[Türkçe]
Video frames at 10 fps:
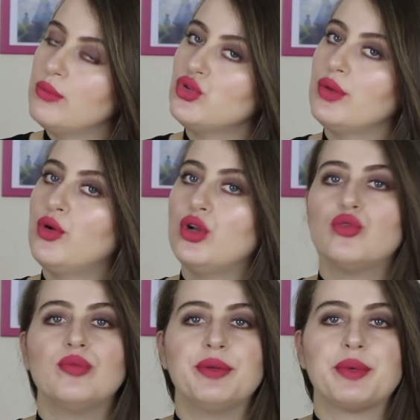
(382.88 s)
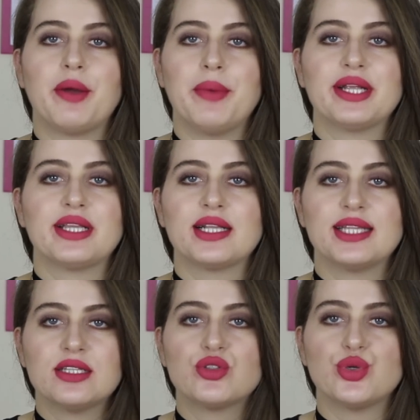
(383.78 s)
Bu da böyle umarım
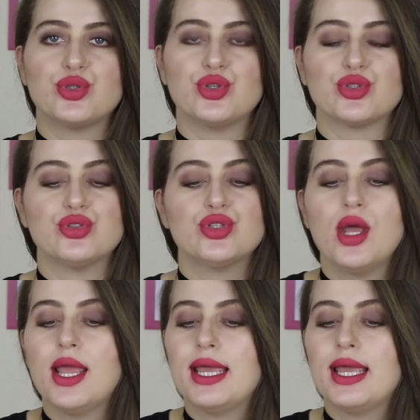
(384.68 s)
kameradan net görünüyordur.